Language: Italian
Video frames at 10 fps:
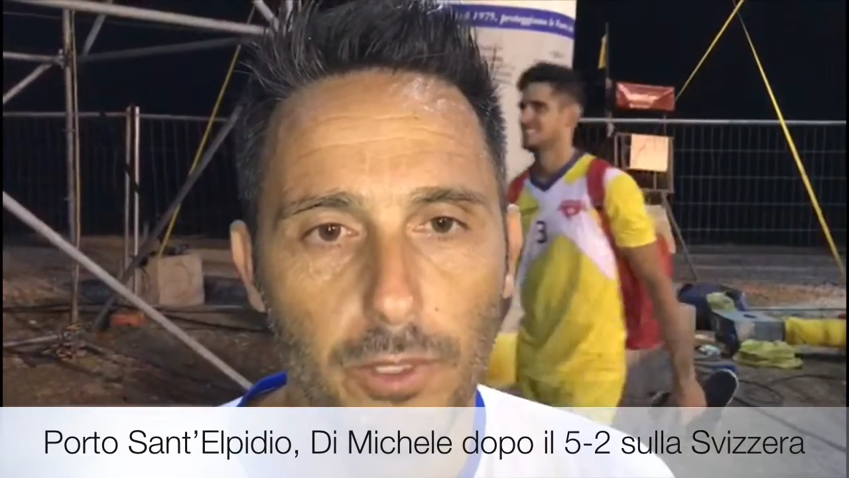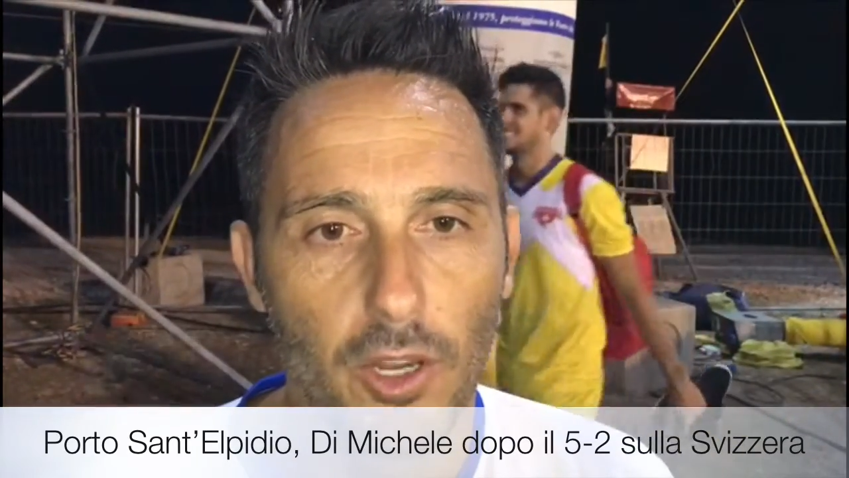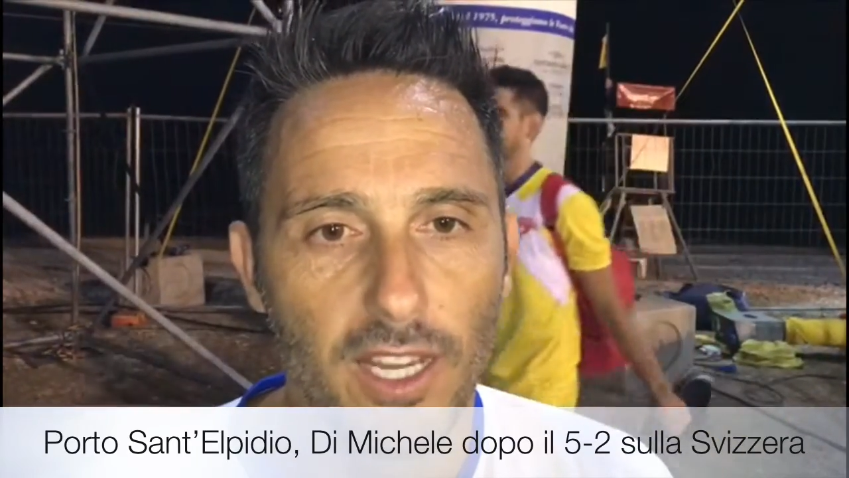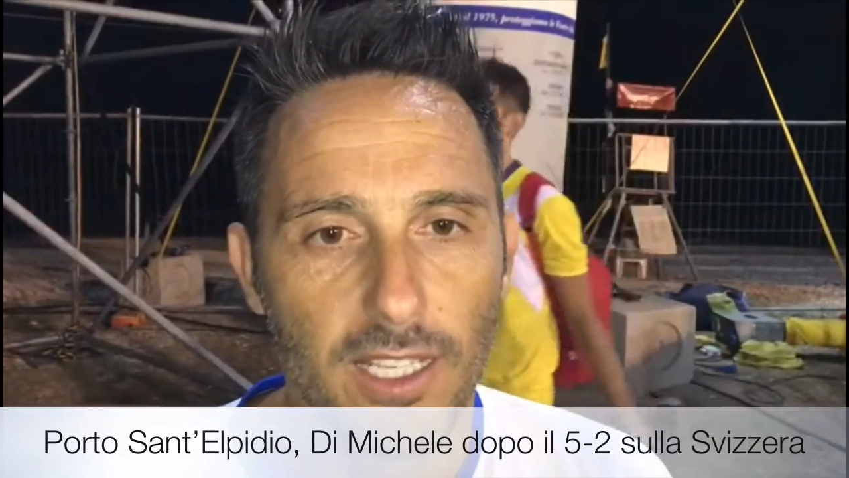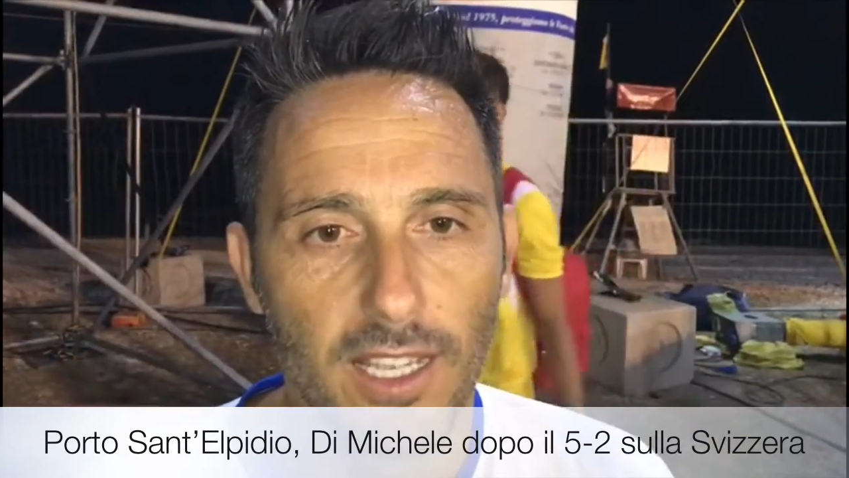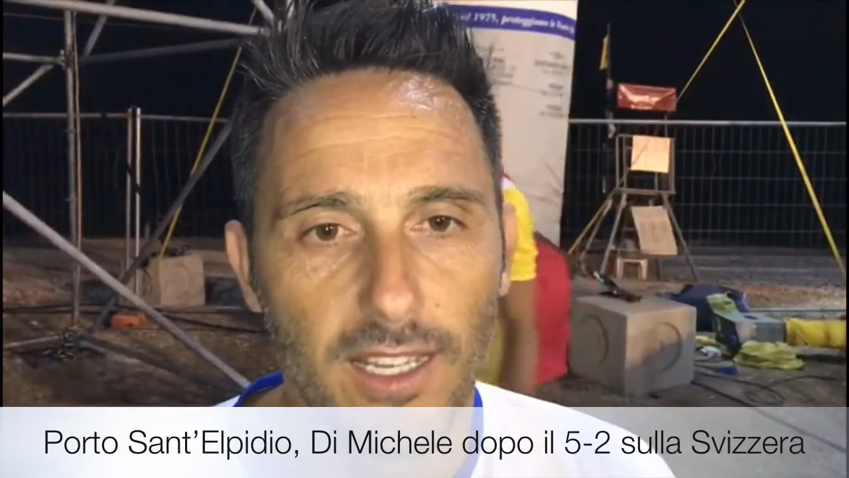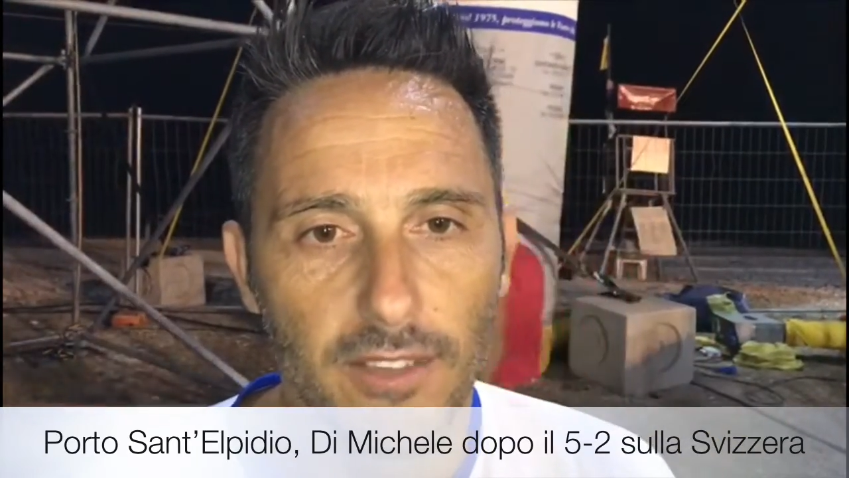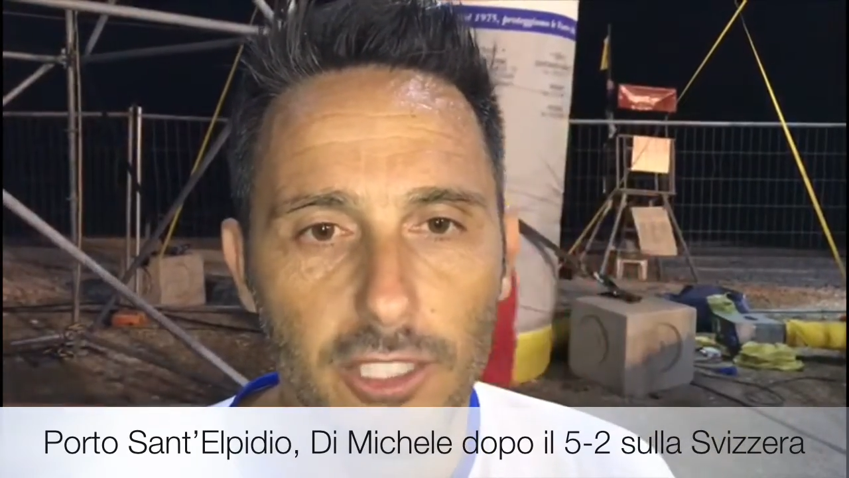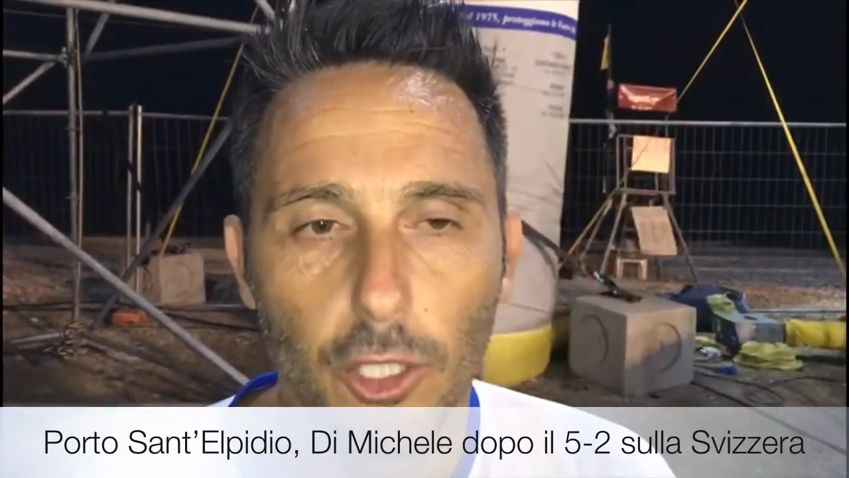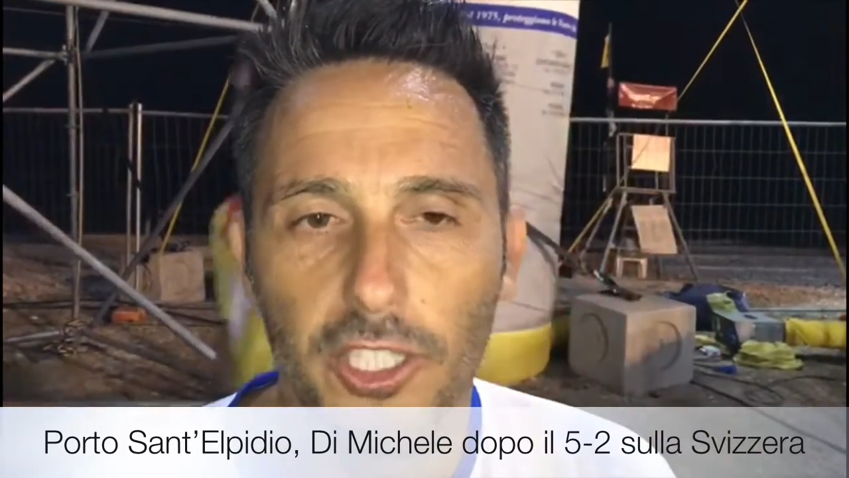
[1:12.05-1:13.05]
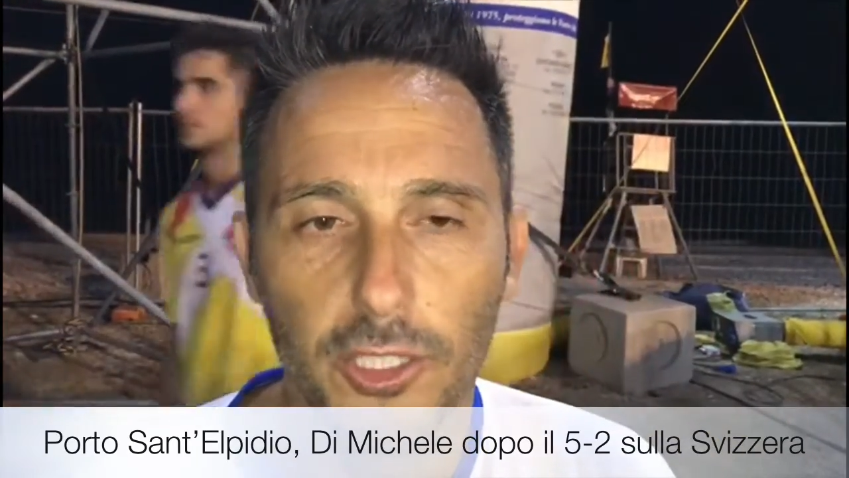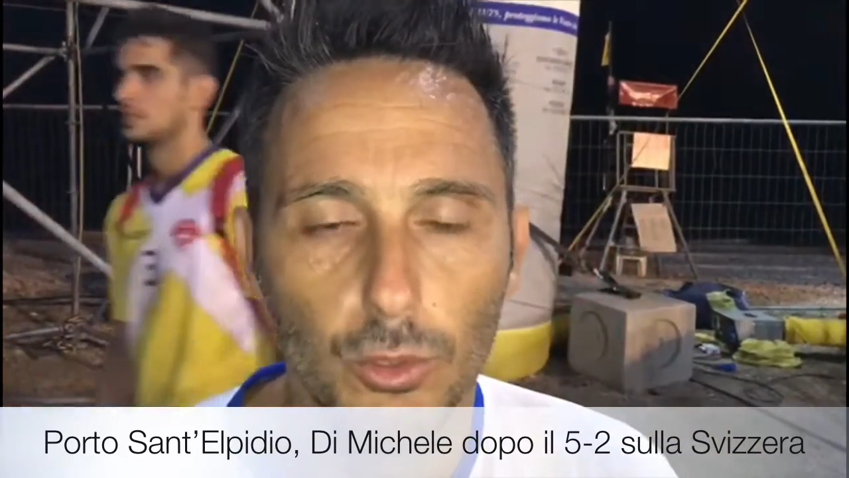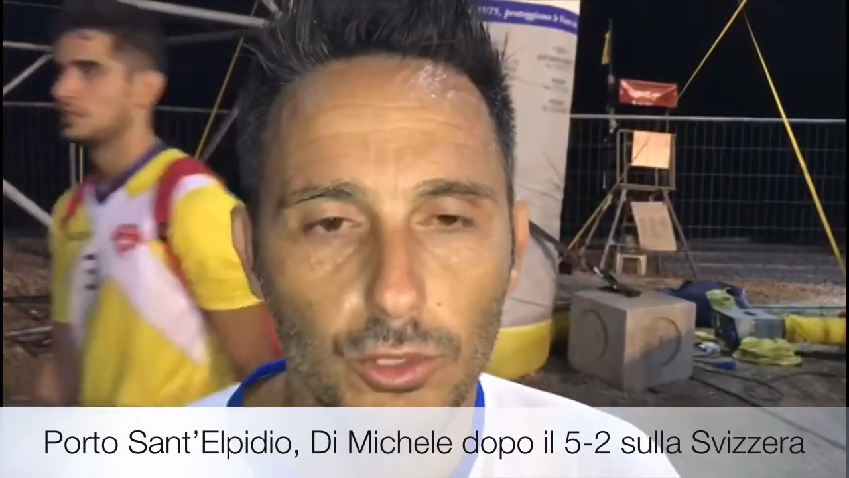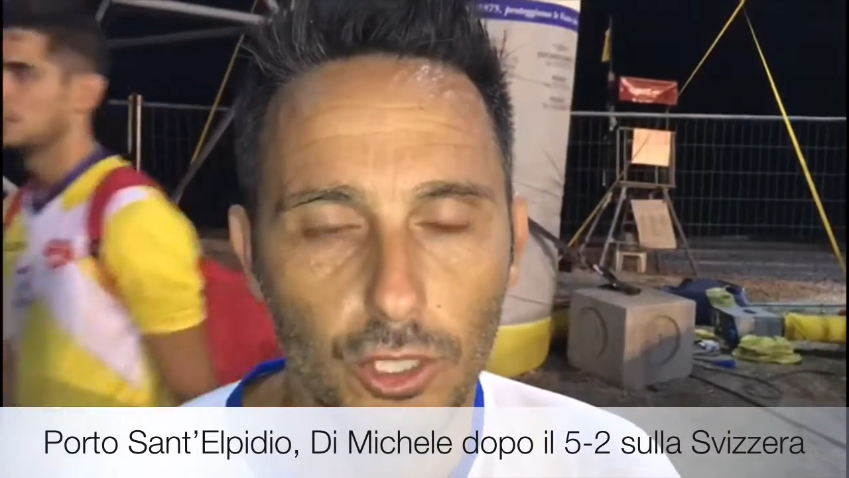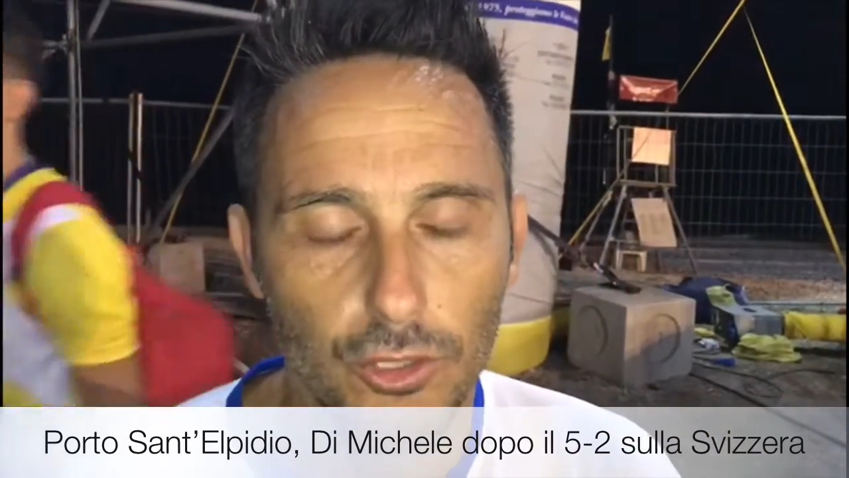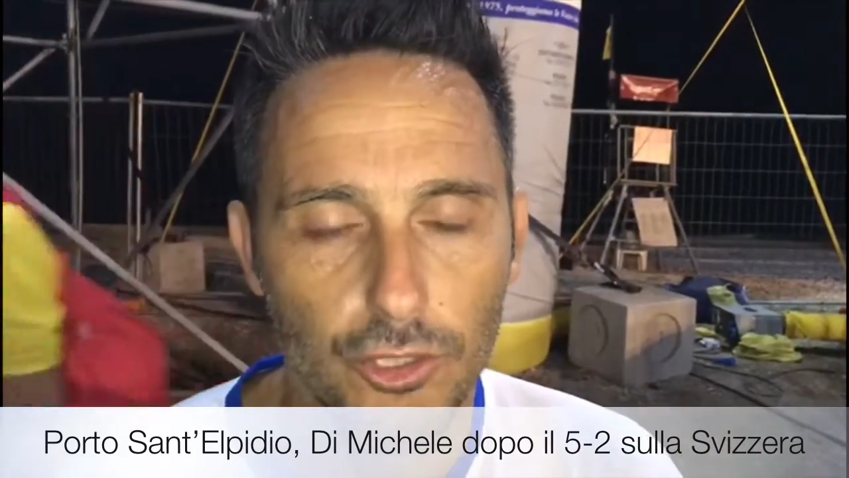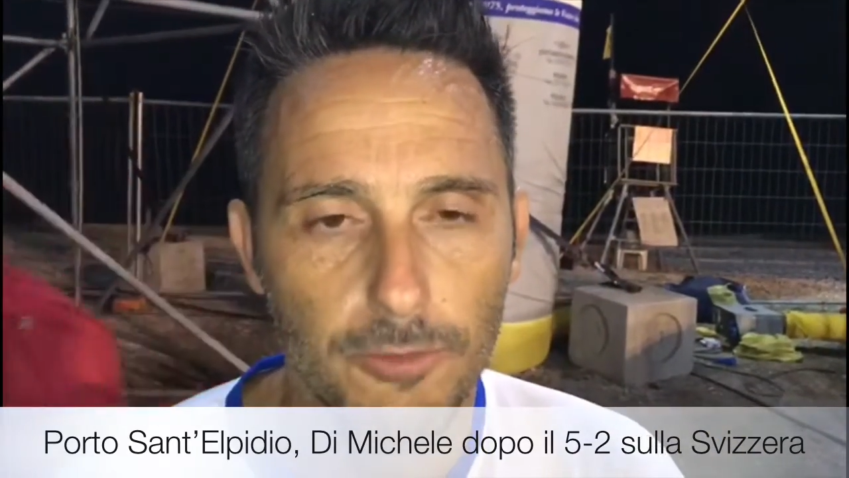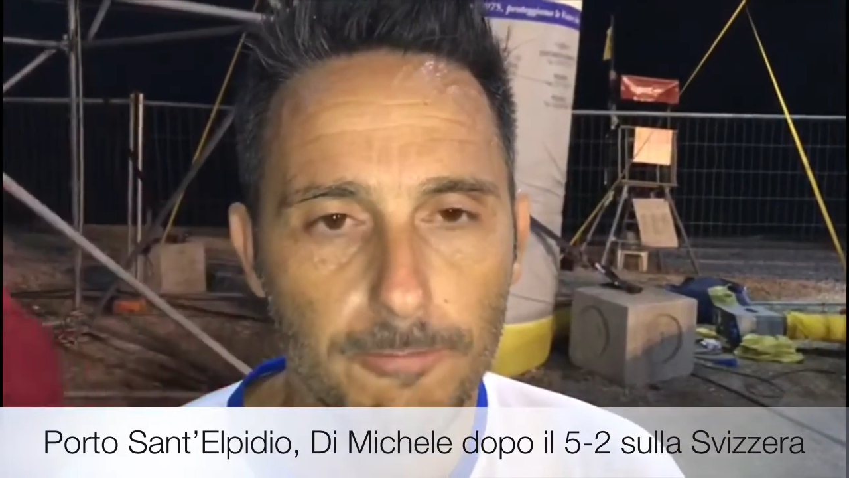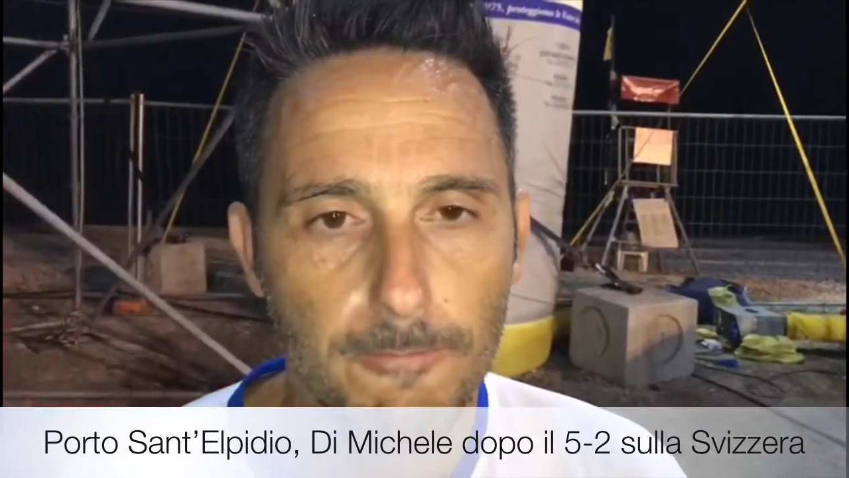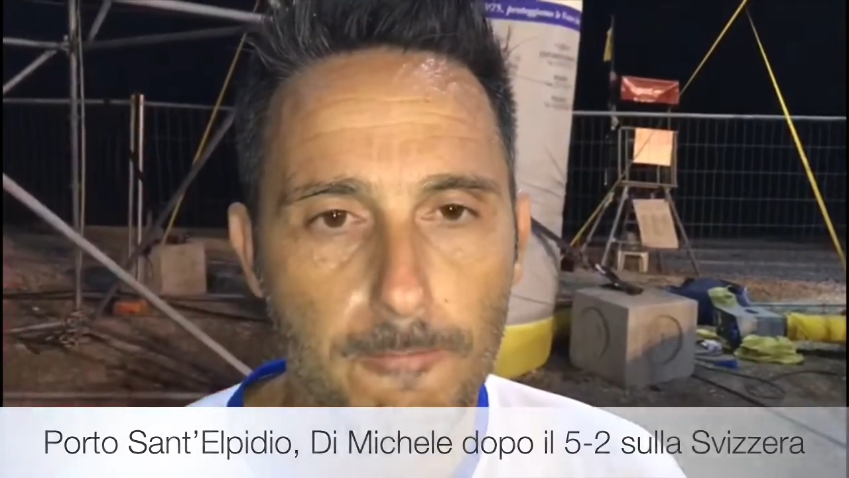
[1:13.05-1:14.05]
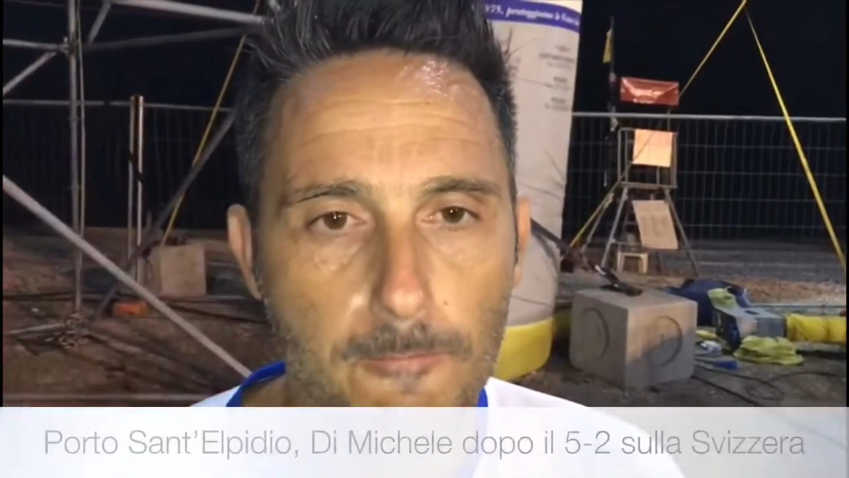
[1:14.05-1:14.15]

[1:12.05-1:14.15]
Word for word: però è la, la vittoria di tutti oggi.